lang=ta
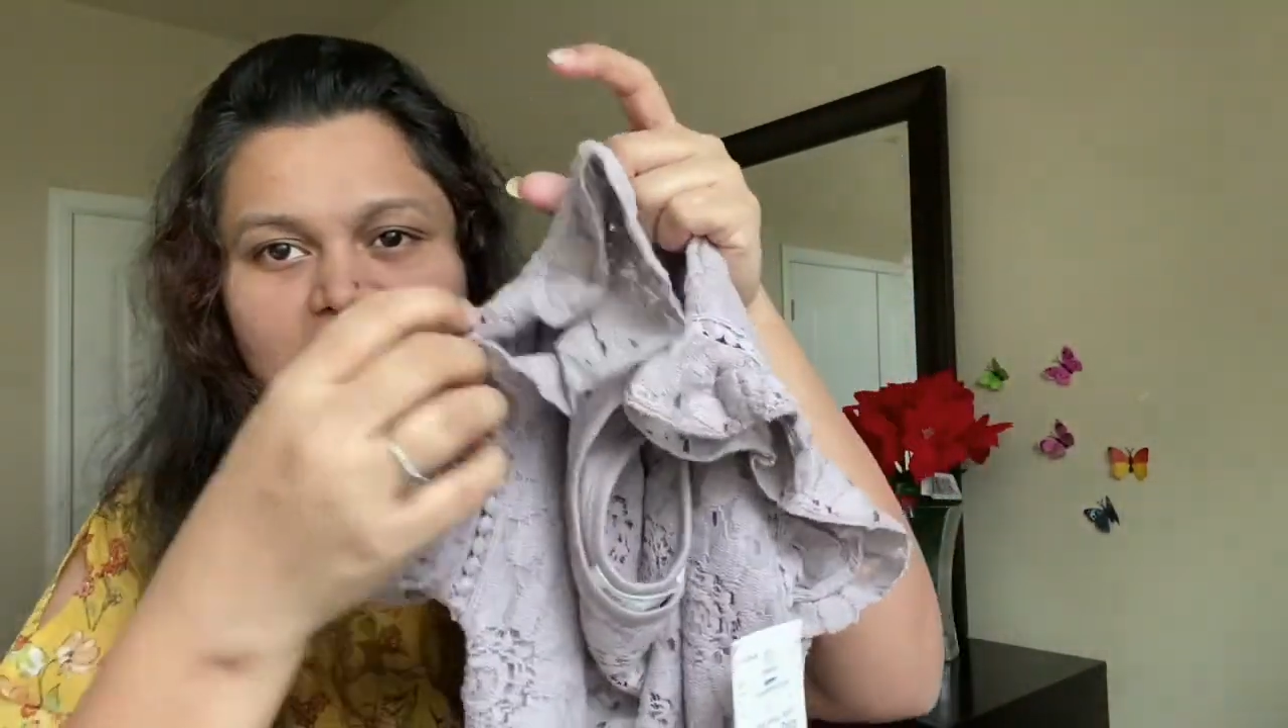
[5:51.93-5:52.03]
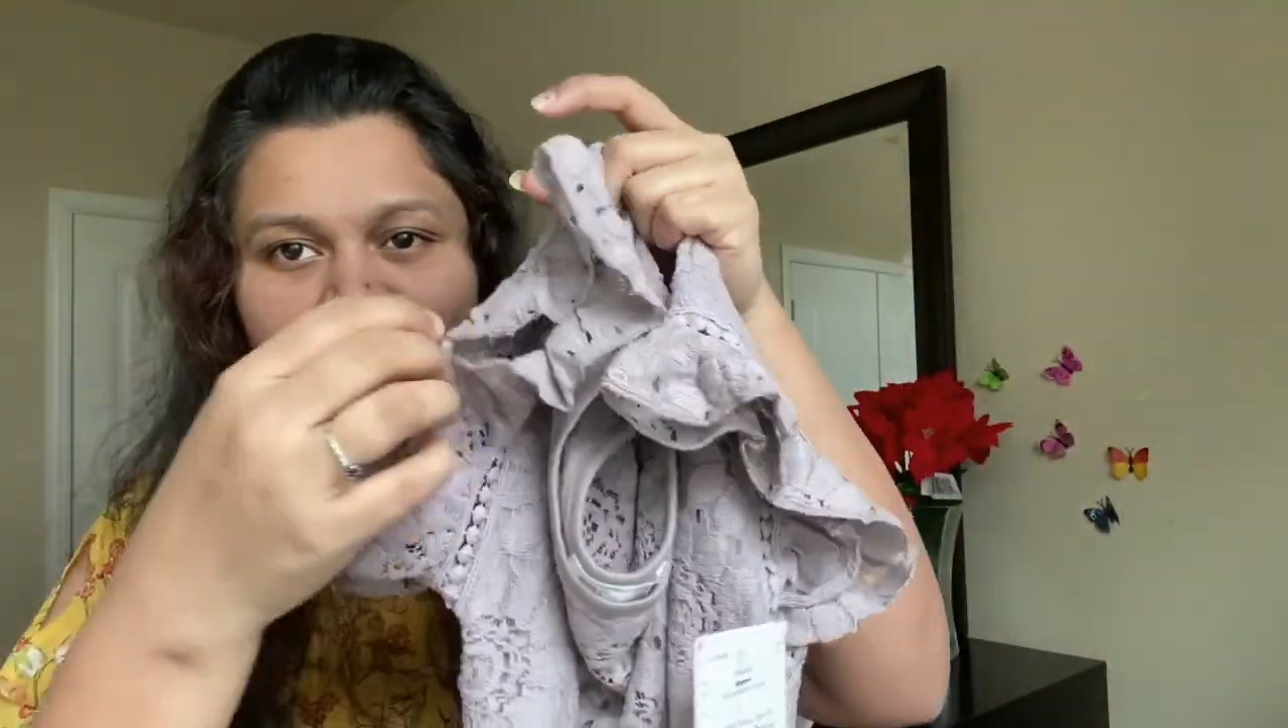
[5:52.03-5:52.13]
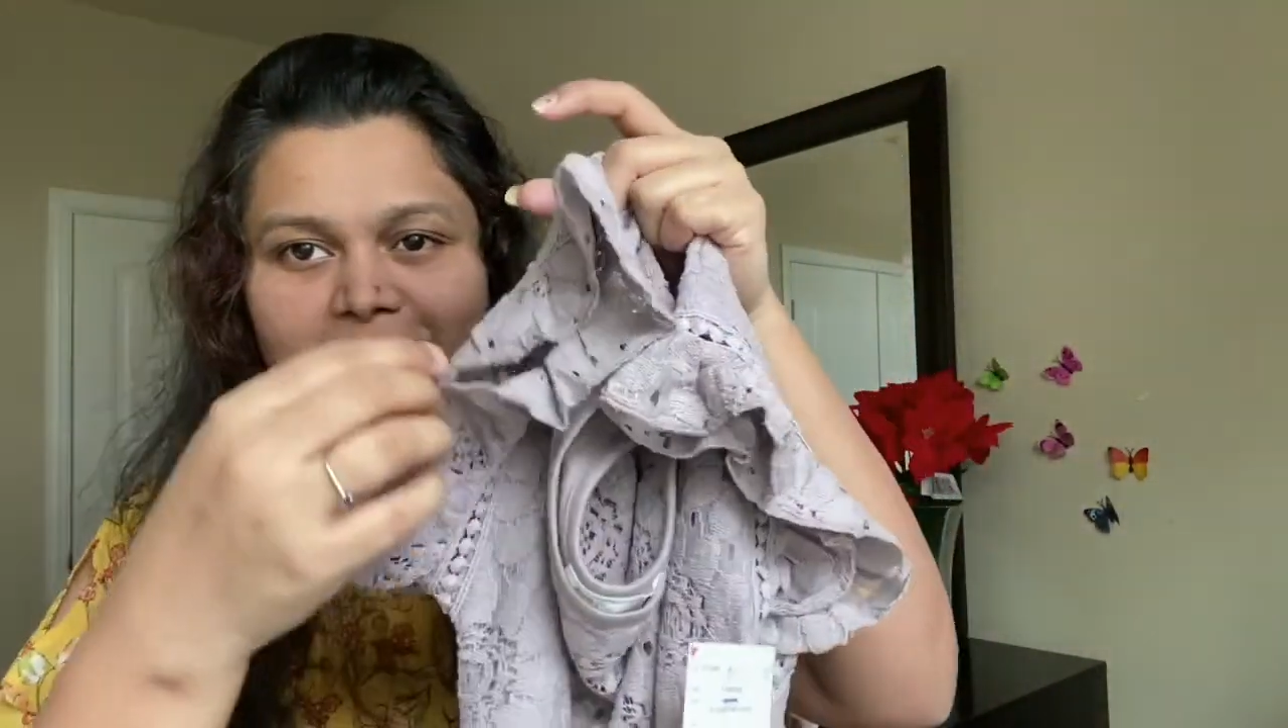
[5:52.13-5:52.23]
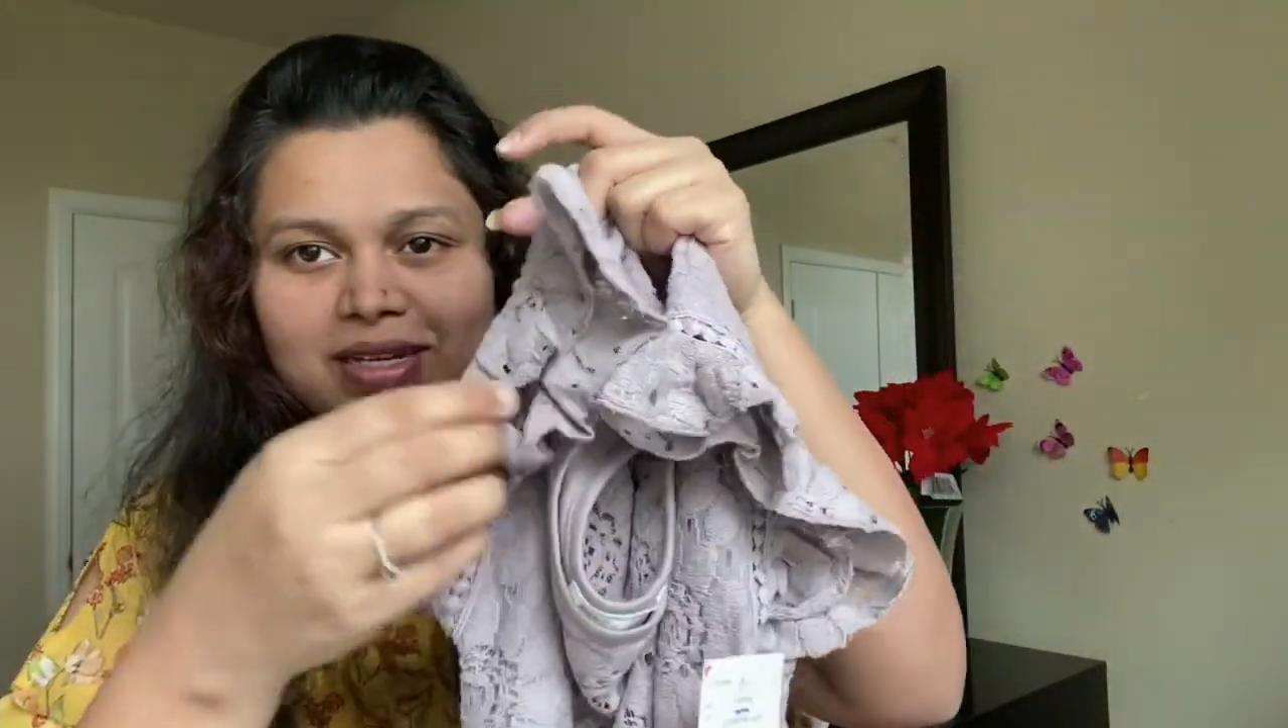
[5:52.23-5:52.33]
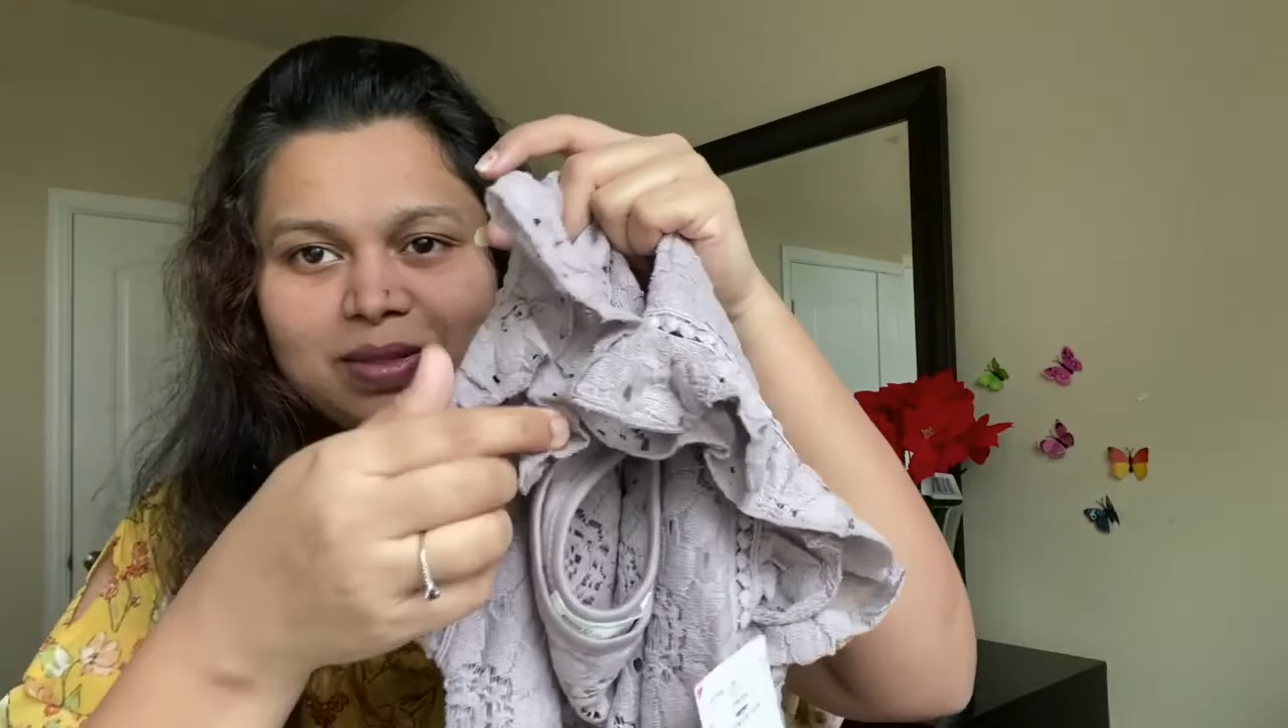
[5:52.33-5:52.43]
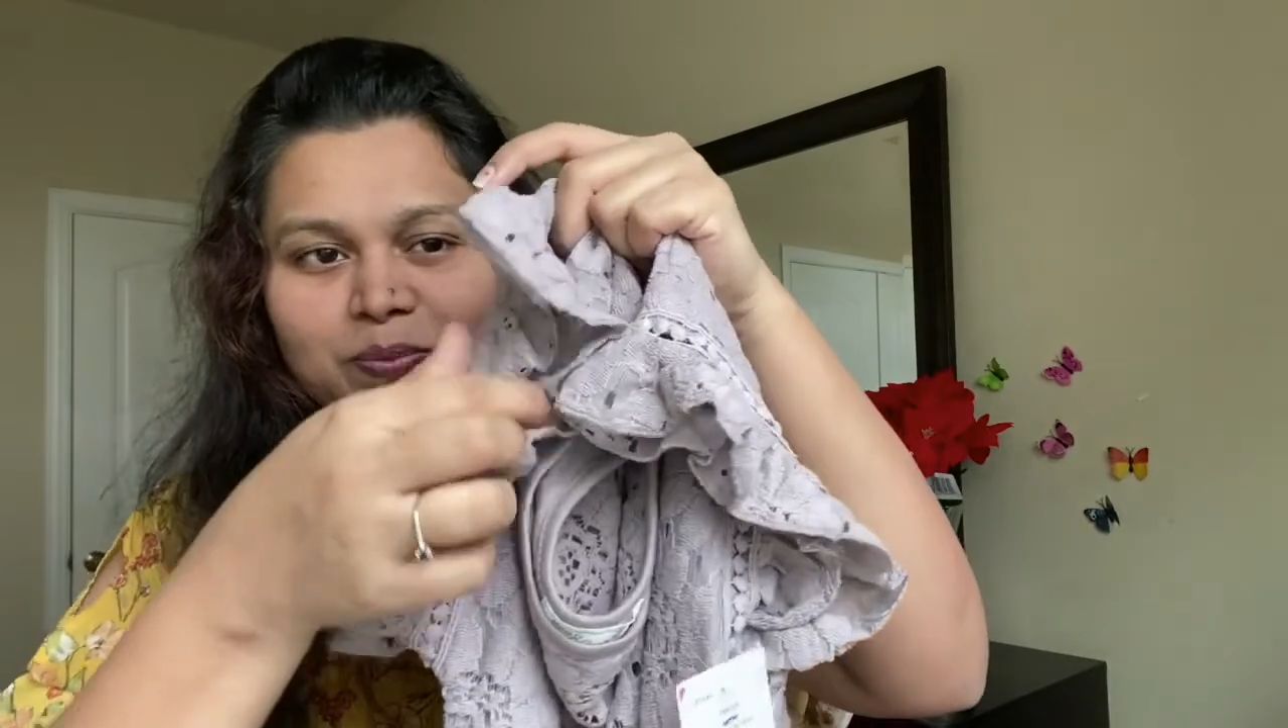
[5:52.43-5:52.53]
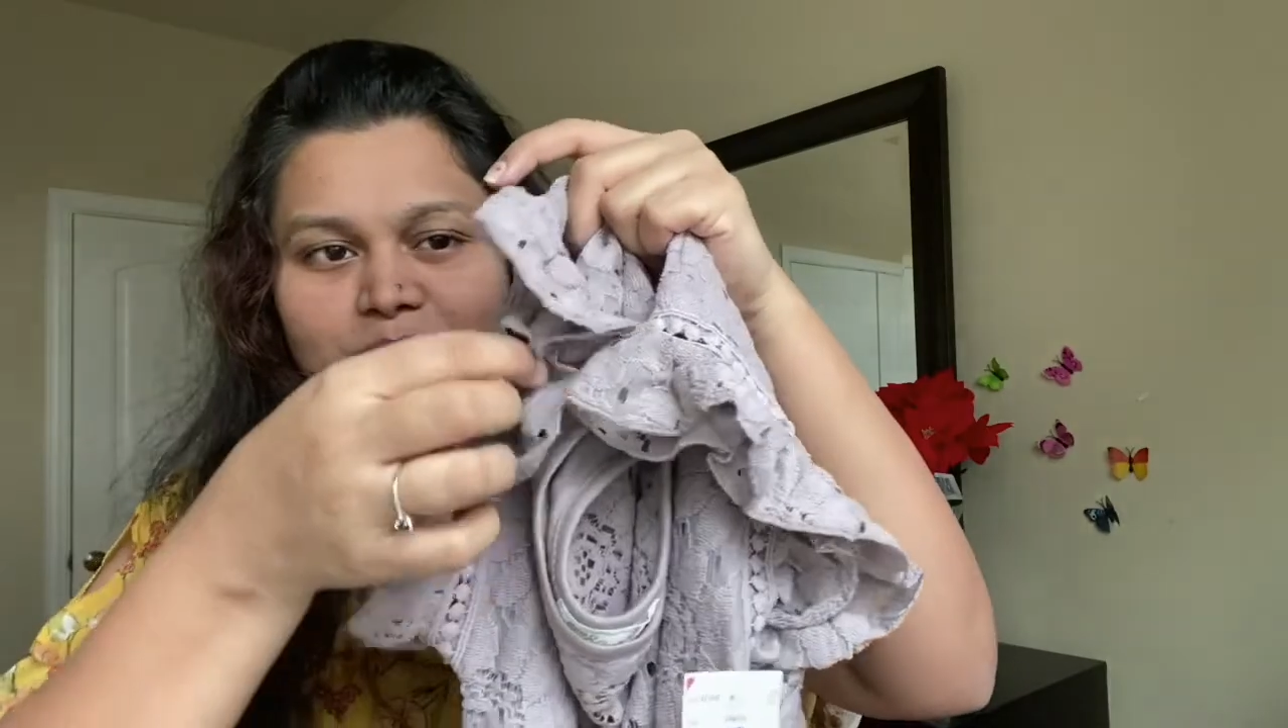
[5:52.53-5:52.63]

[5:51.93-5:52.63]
இருக்குது